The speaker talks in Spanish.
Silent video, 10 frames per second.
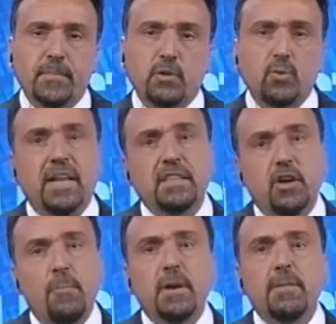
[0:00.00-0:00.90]
durante
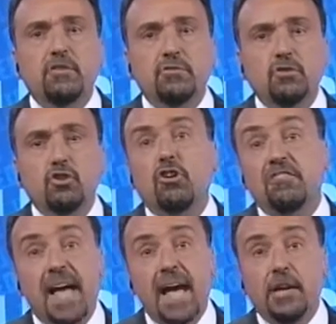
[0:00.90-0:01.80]
los primeros dos
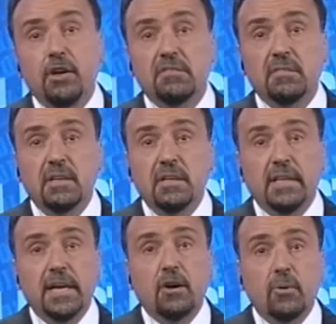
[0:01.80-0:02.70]
años
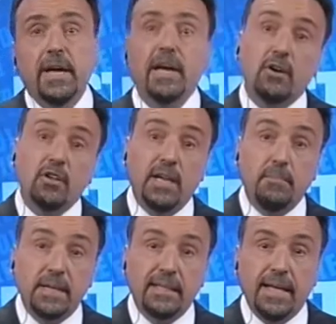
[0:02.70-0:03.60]
del gobierno del
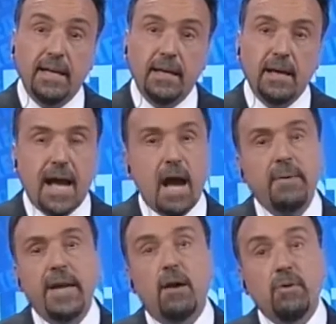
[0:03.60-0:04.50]
PT
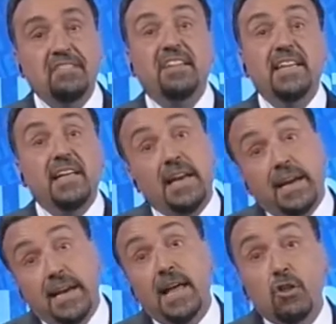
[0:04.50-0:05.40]
había una serie de
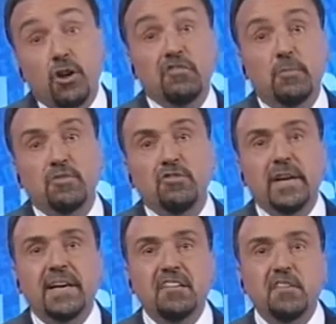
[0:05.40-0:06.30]
legisladores opositores
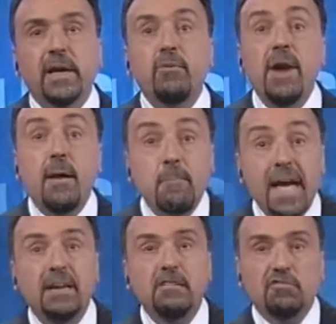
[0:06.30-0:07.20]
que recibían una
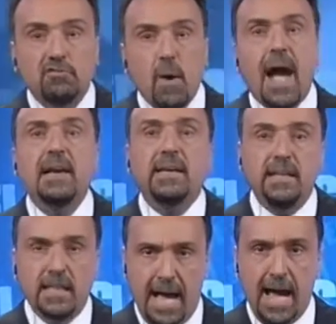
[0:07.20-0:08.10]

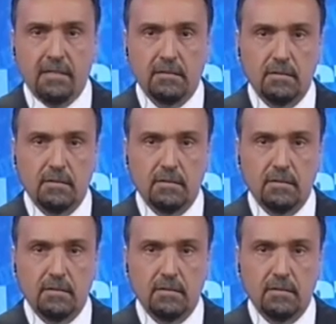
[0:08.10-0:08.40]
mensualidad